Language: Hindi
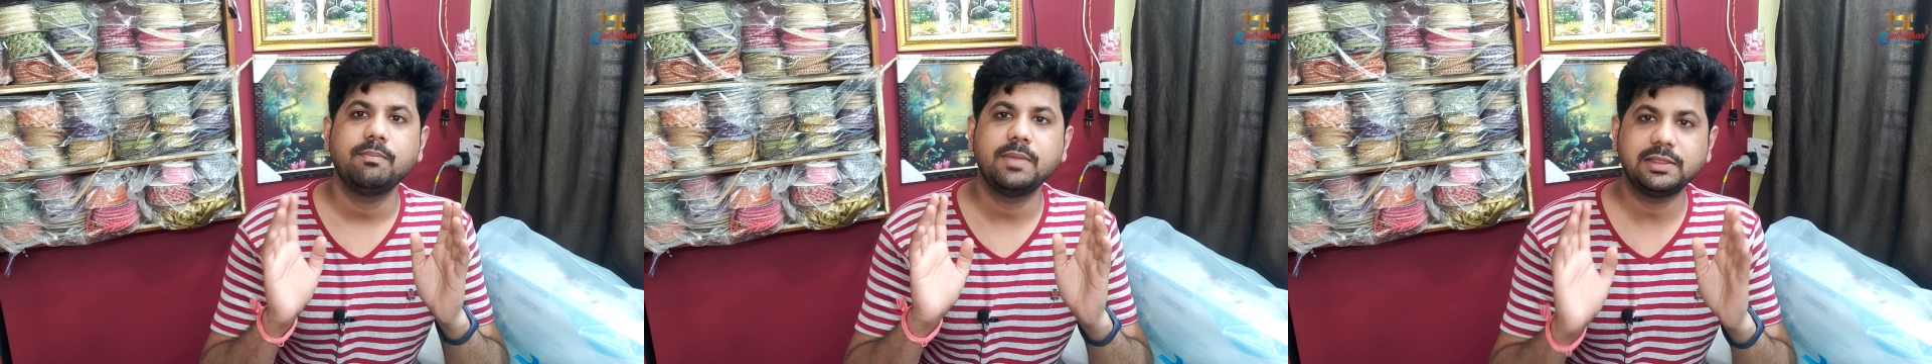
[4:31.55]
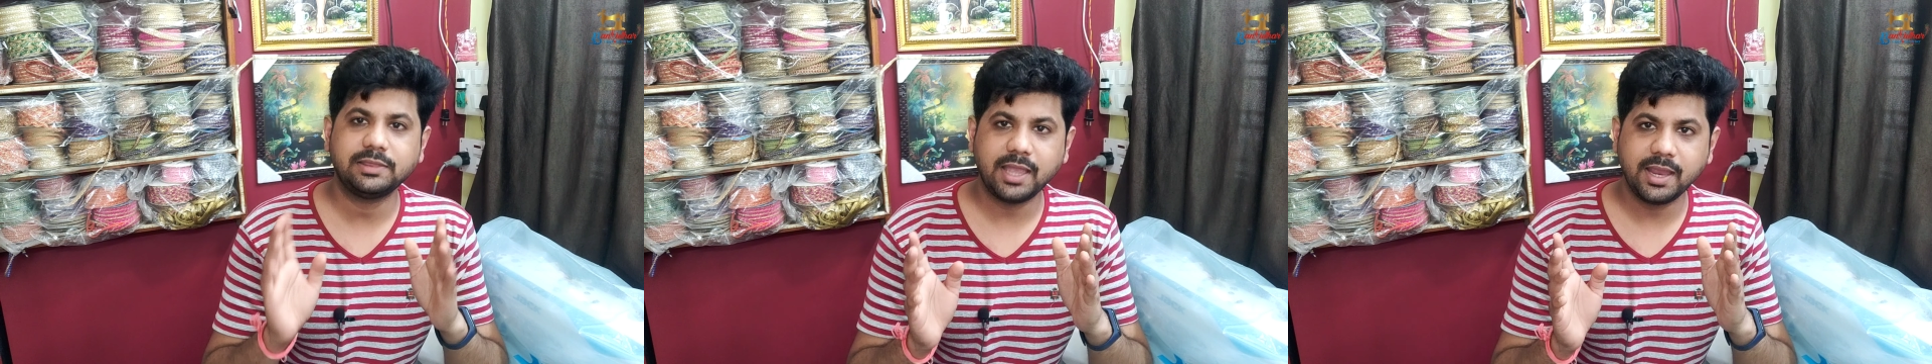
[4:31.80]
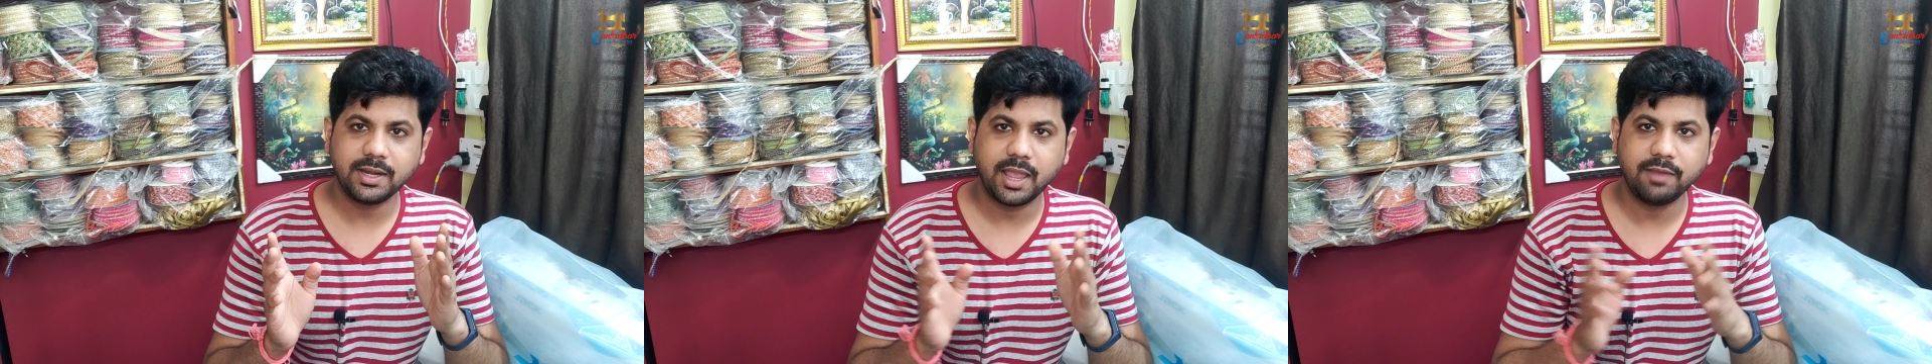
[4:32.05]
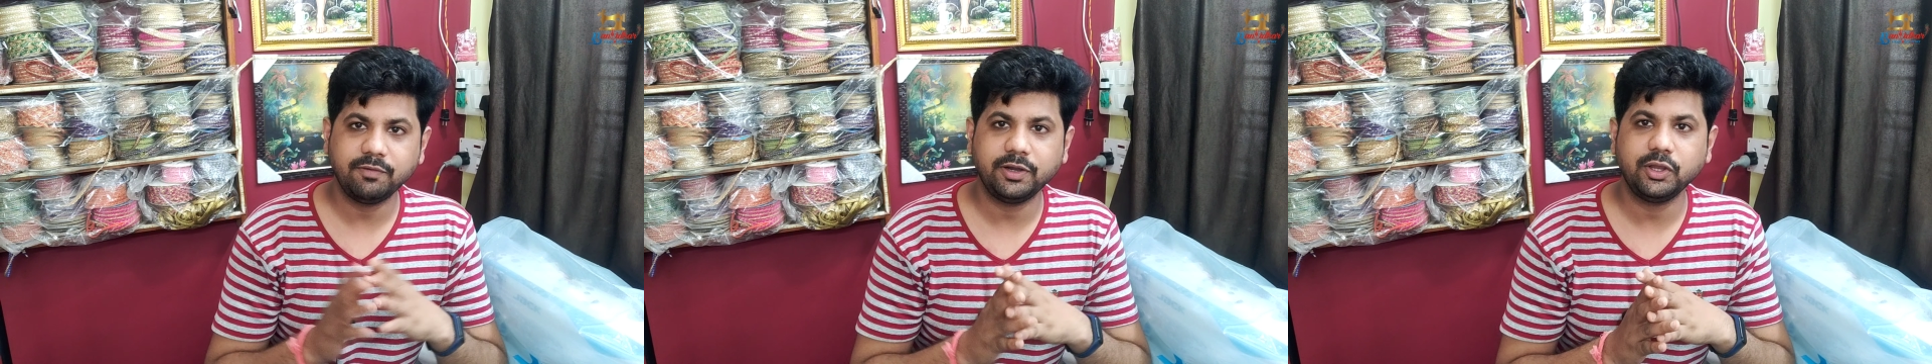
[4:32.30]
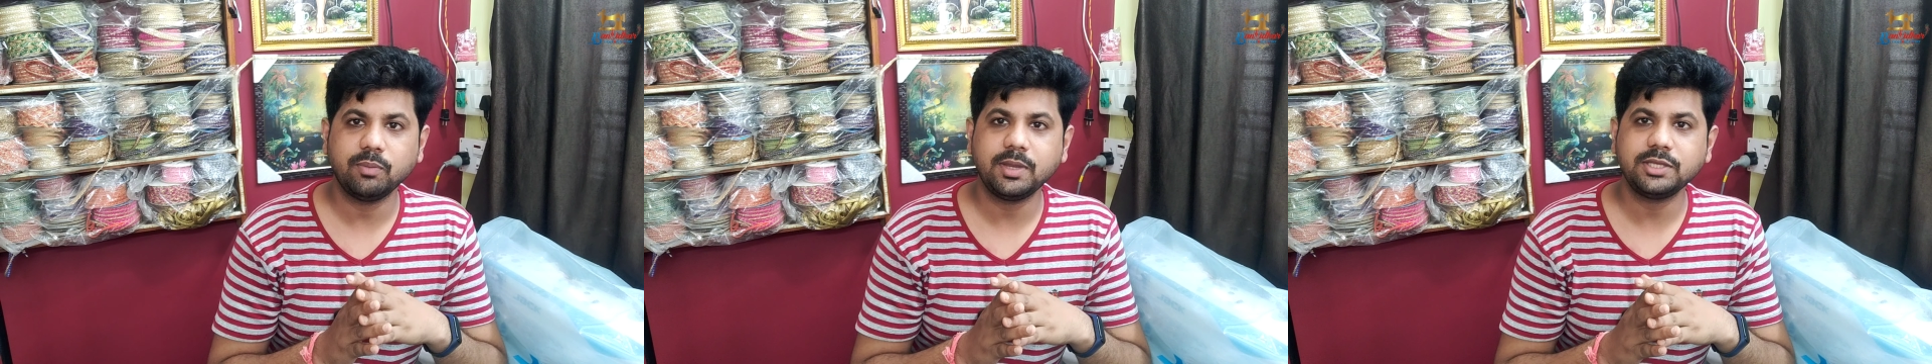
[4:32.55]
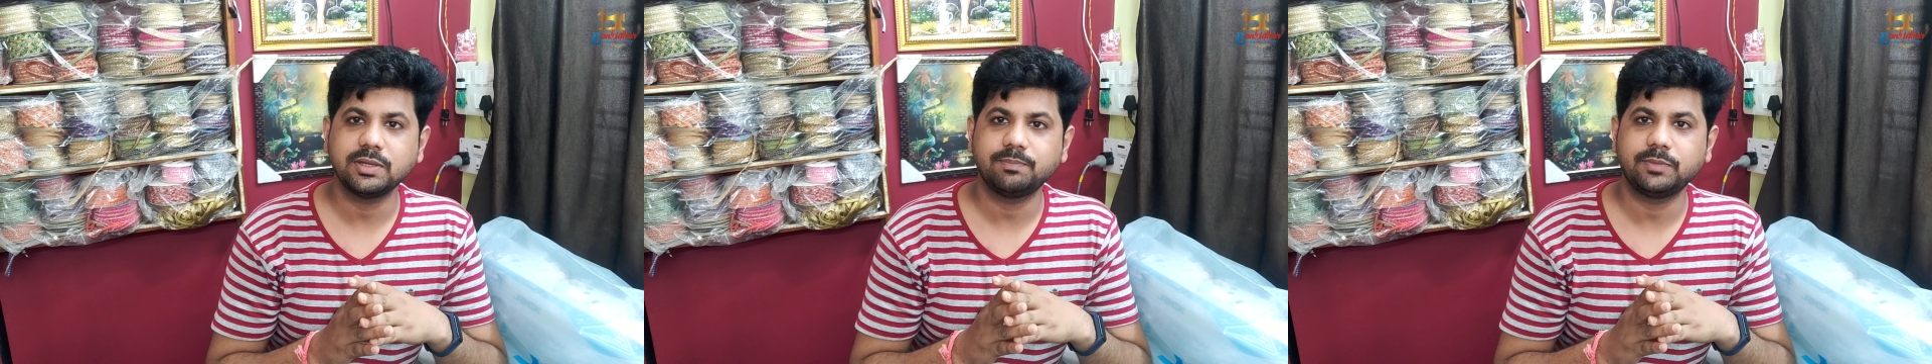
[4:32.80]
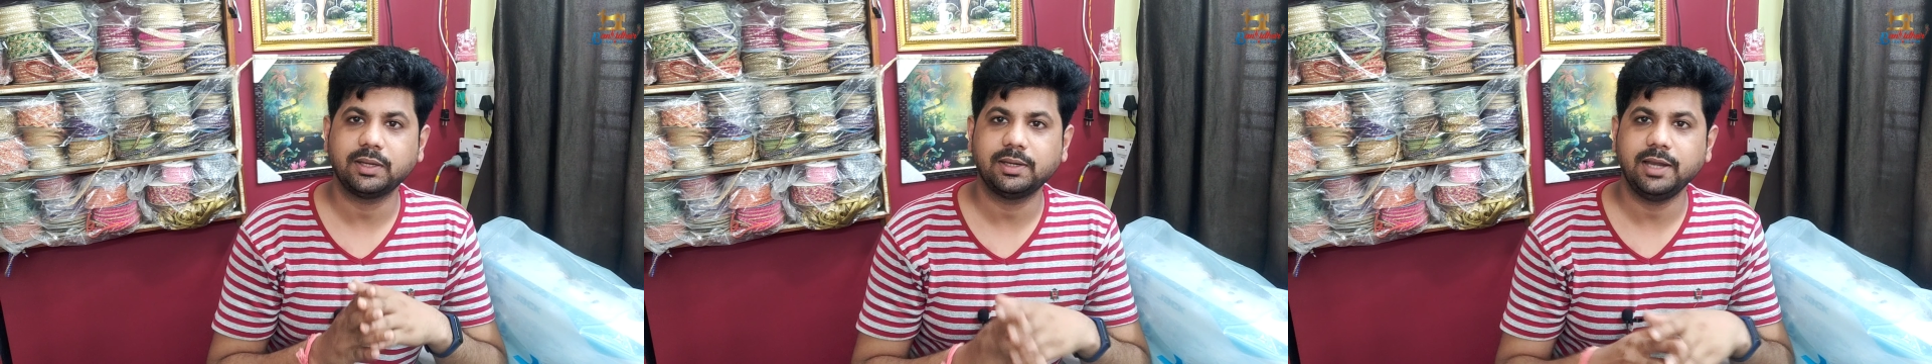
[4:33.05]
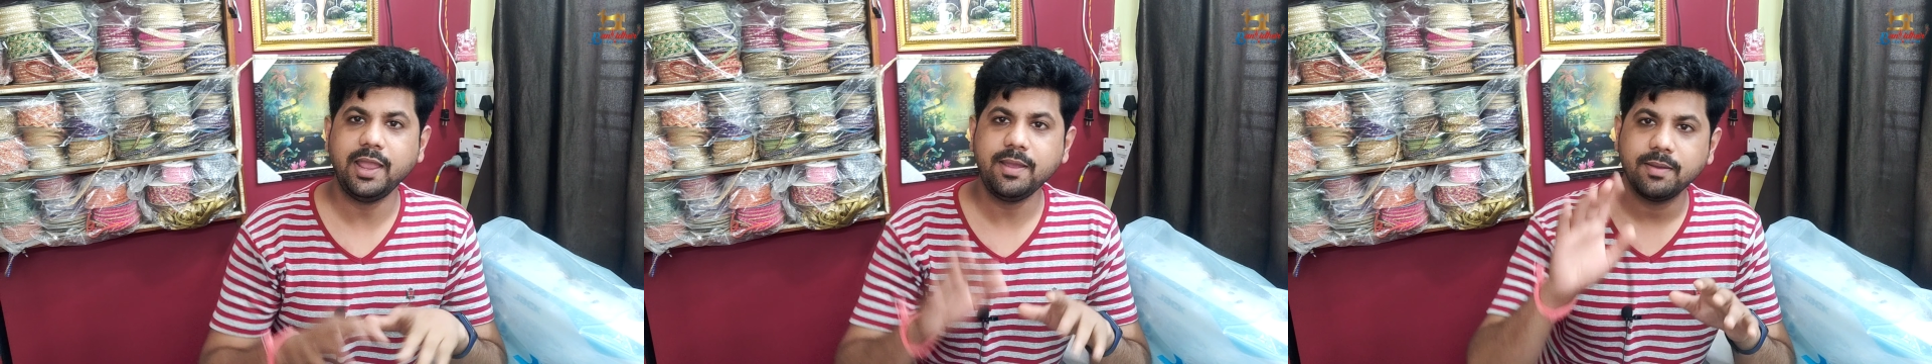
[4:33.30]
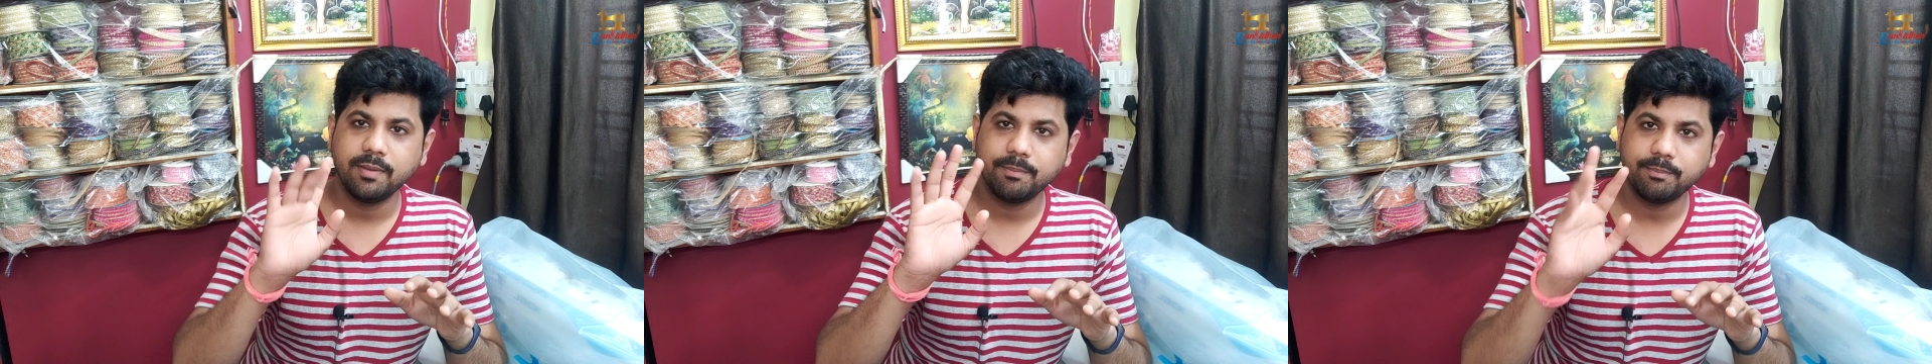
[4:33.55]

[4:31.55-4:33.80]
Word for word: मिलते हैं नए वीडियो में जब तक ले